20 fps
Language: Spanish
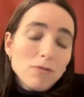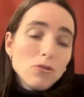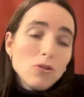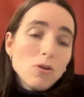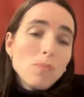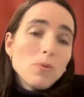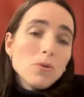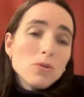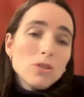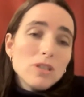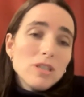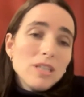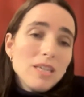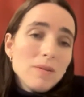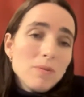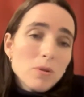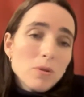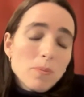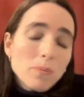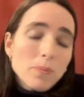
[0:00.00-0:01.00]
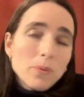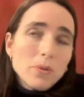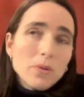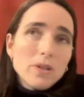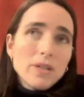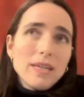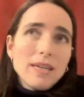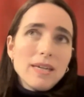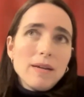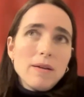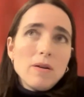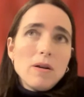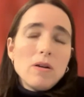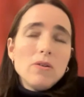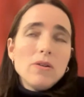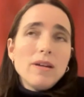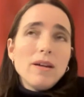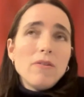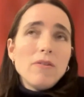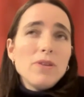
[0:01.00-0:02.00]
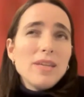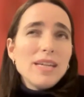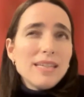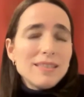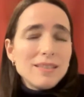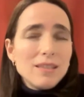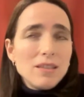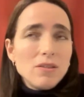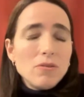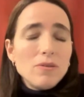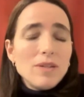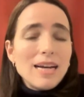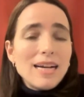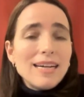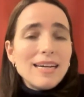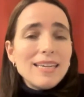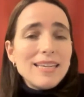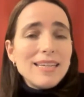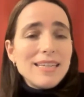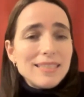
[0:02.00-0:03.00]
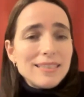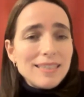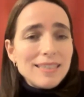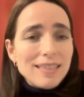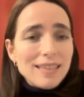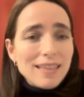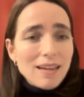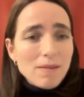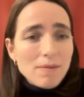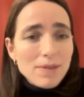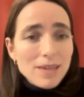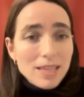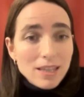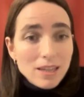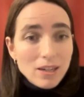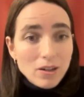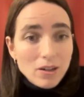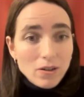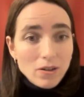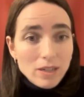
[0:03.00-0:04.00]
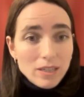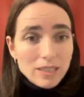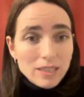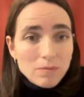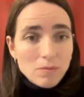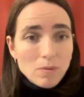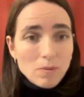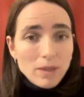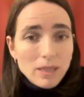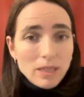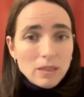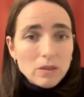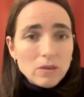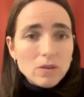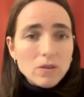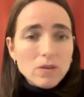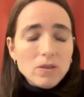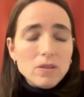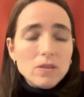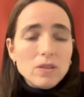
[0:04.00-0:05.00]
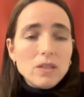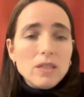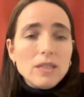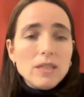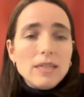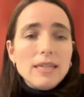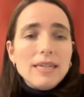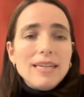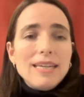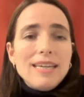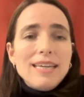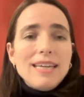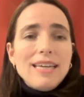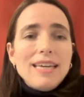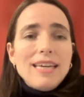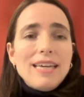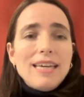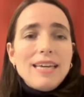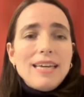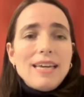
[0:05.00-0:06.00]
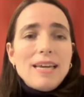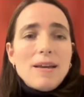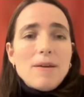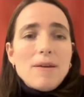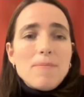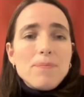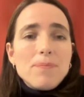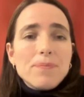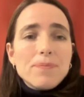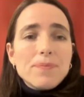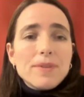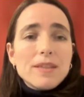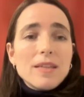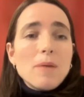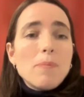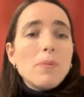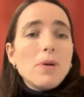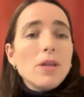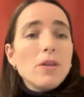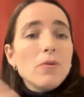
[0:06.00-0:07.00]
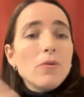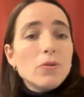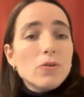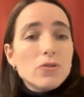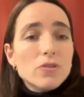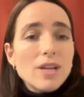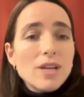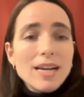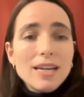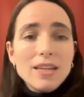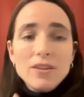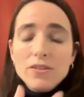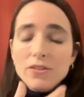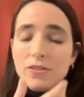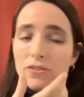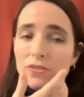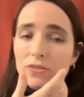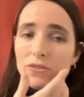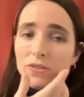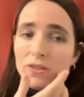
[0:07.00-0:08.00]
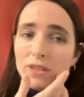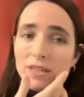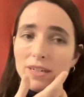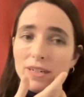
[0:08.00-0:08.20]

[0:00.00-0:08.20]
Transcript: frutos positivos, porque aunque hubiera sido una crisis del vidrio en ese momento, eh, después de unos años,